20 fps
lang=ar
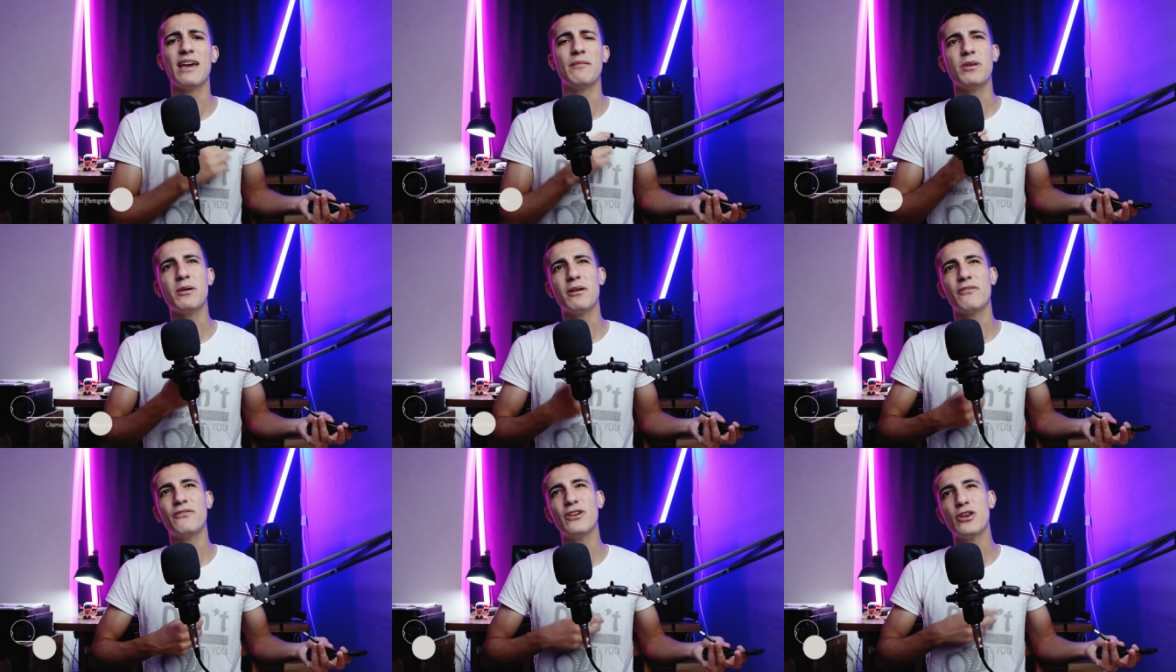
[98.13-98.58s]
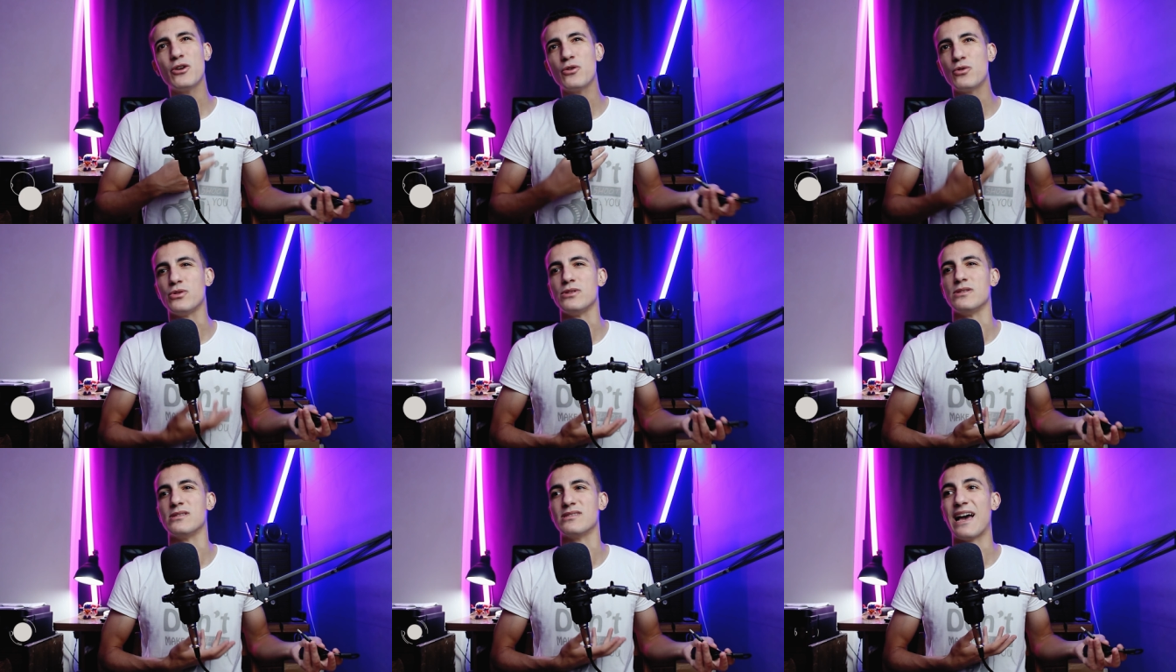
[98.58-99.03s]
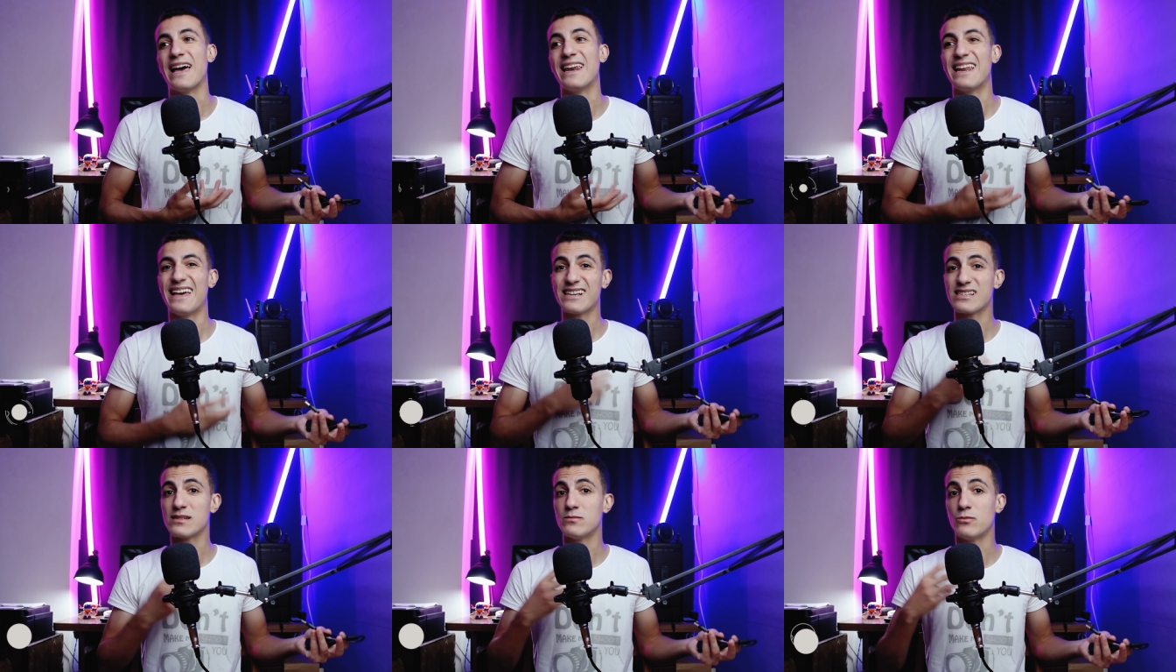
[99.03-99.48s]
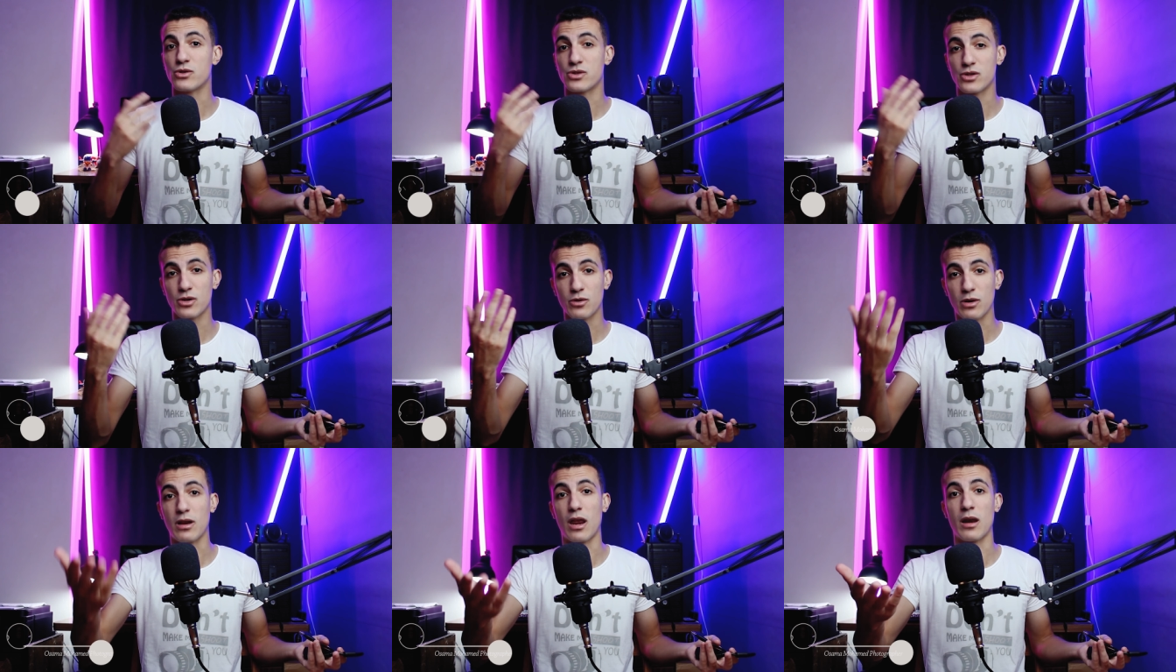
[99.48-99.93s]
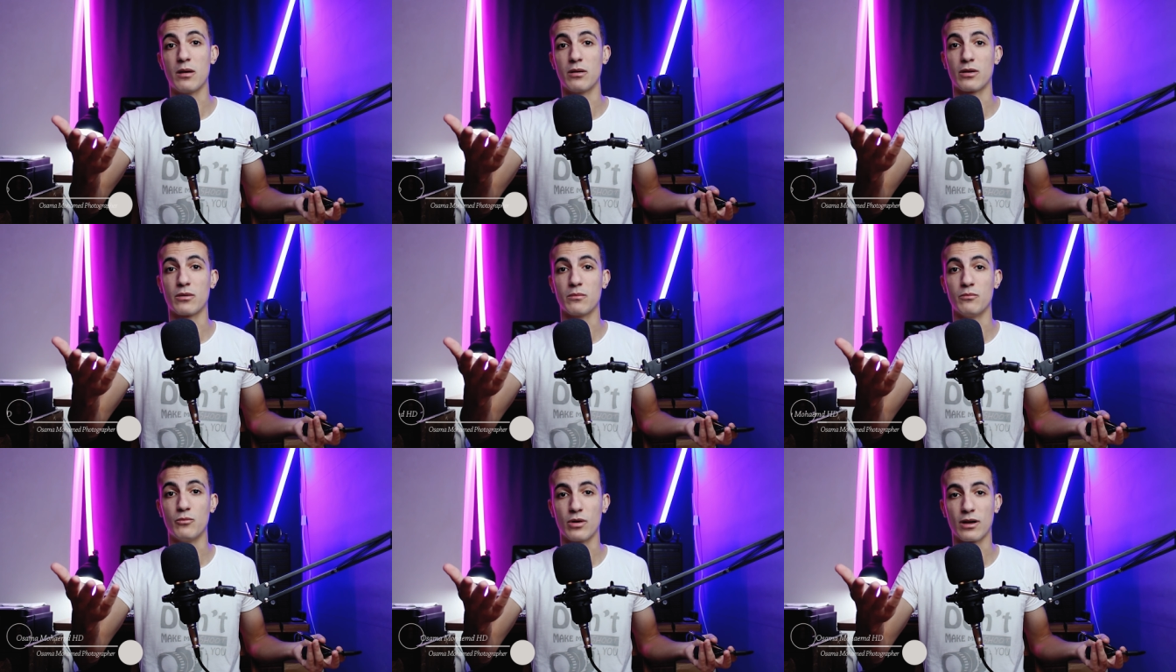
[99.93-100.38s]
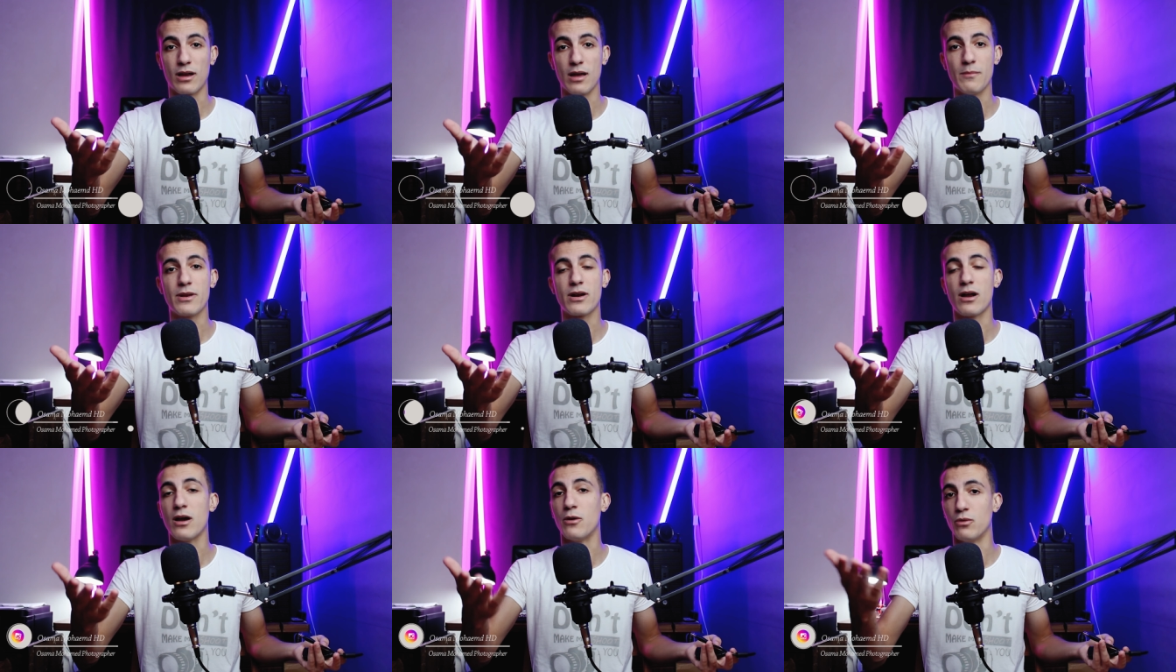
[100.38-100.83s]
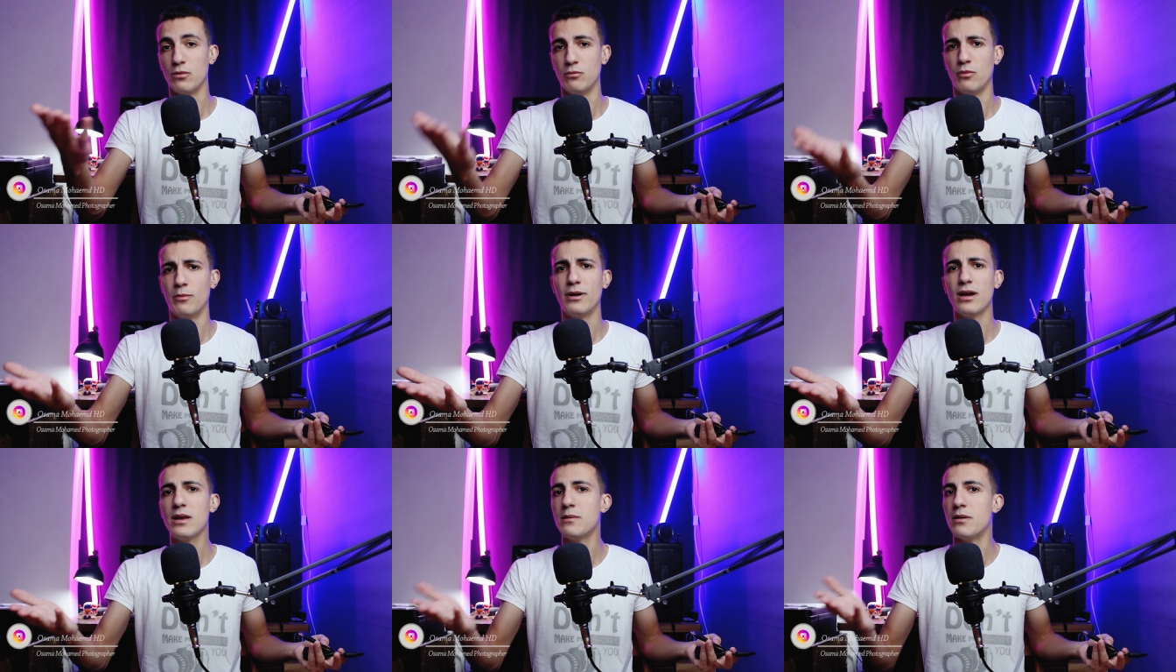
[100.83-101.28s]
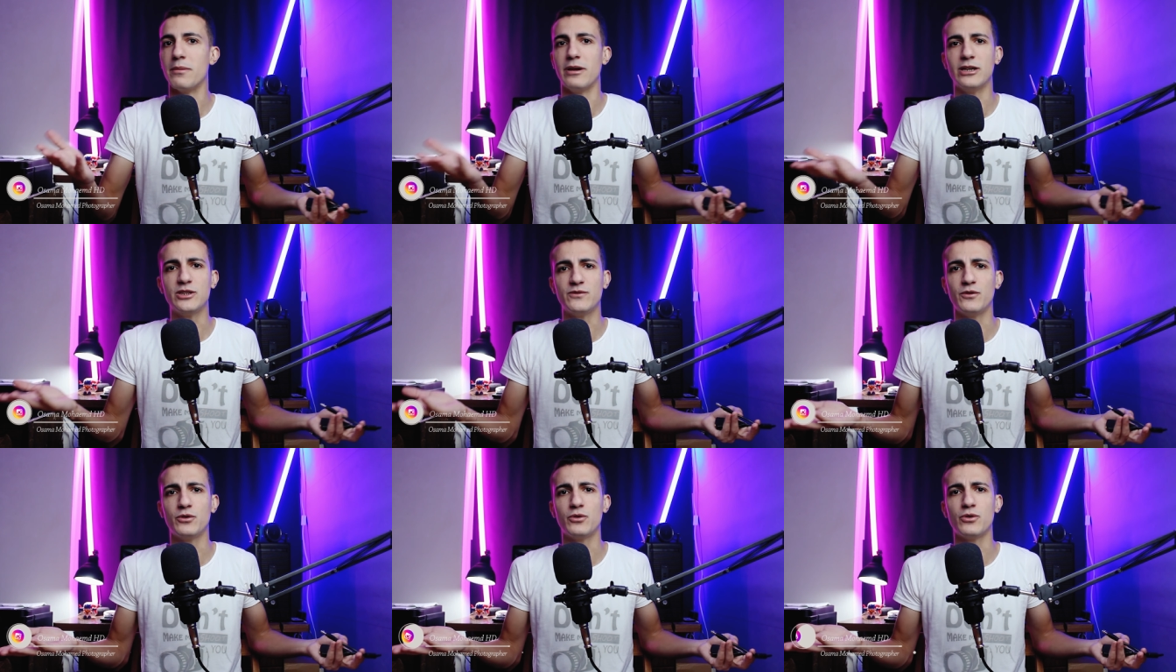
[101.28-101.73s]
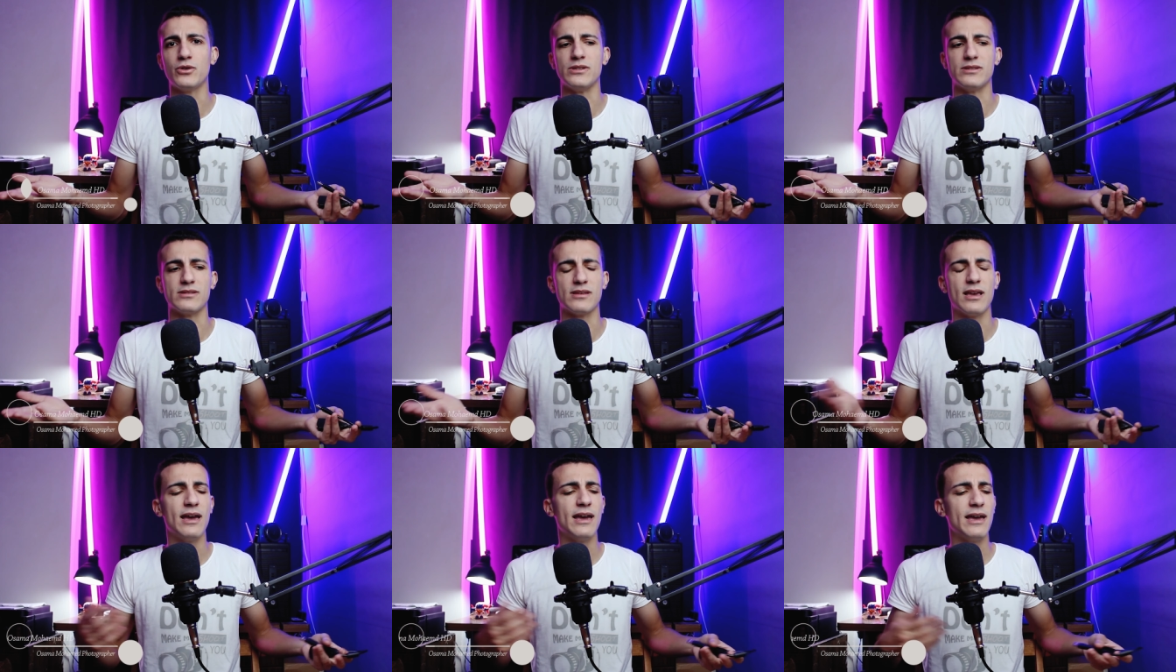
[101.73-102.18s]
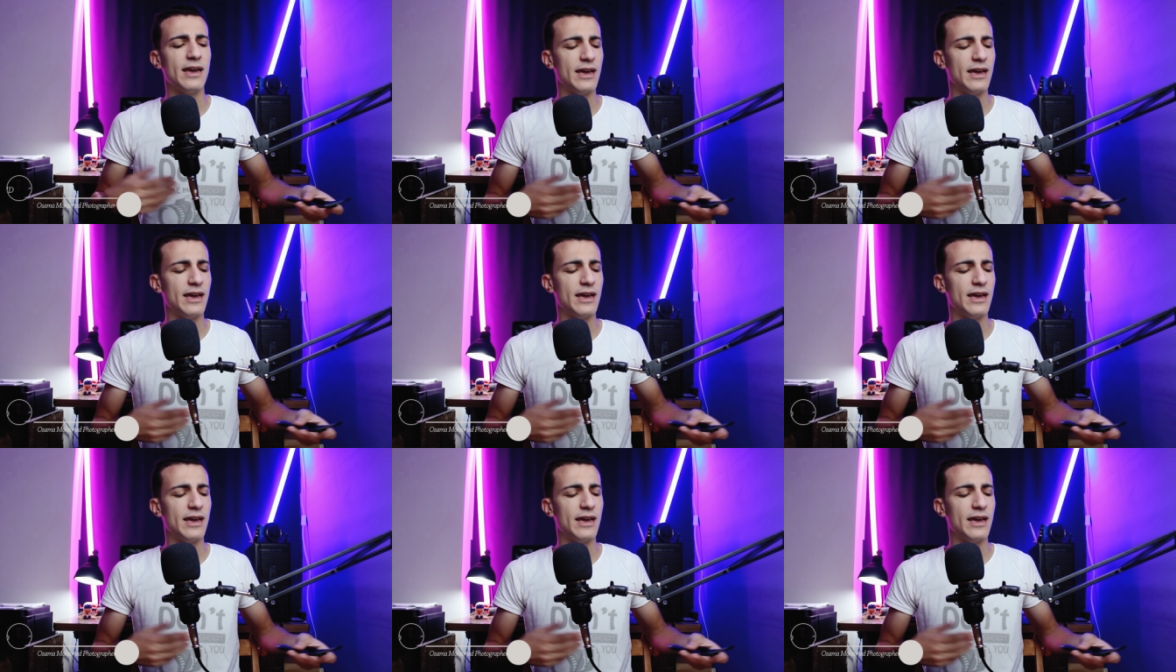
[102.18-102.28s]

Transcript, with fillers: بيبقى فيه نويز على عكس ما اوصله على الكاميرا او الموبايل ما بيبقاش فيه نويز